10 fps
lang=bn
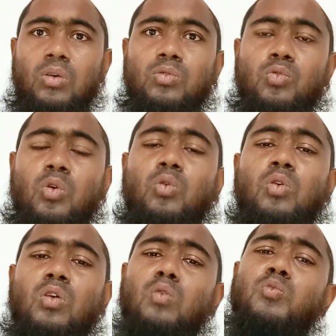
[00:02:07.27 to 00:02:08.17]
তো
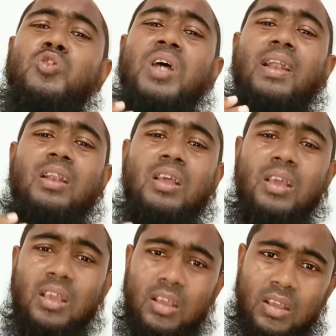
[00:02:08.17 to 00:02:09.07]
কোনো মুসাল্লি
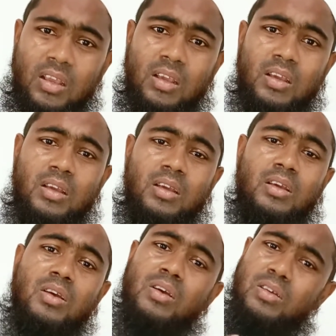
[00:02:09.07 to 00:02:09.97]

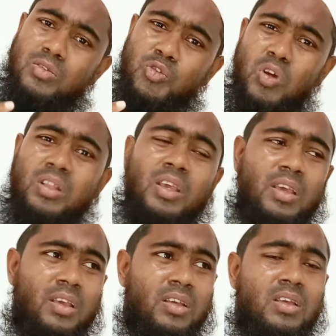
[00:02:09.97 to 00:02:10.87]
যদি
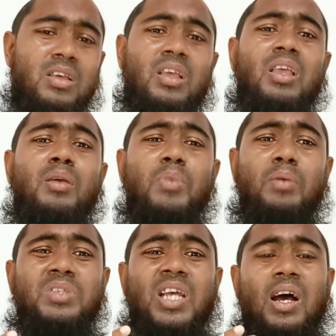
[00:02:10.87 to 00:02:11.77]
ইমাম
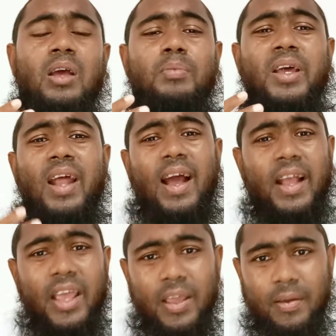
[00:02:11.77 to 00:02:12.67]
সাহেবের আগে